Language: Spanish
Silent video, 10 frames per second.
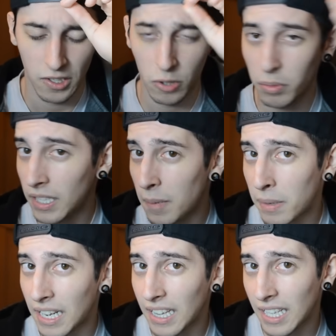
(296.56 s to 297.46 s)
Yo
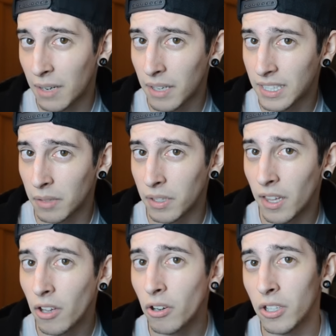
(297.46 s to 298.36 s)
podría parar de grabar este
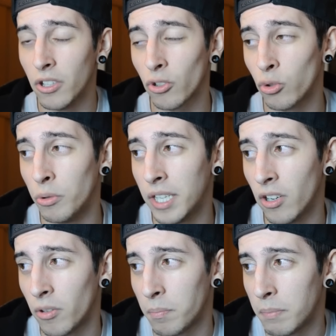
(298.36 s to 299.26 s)
video y no
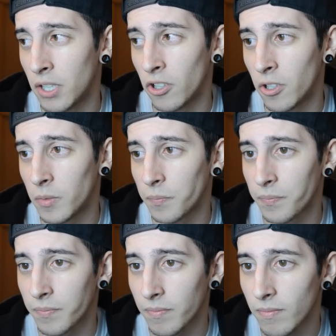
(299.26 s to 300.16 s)
subirlo, pero...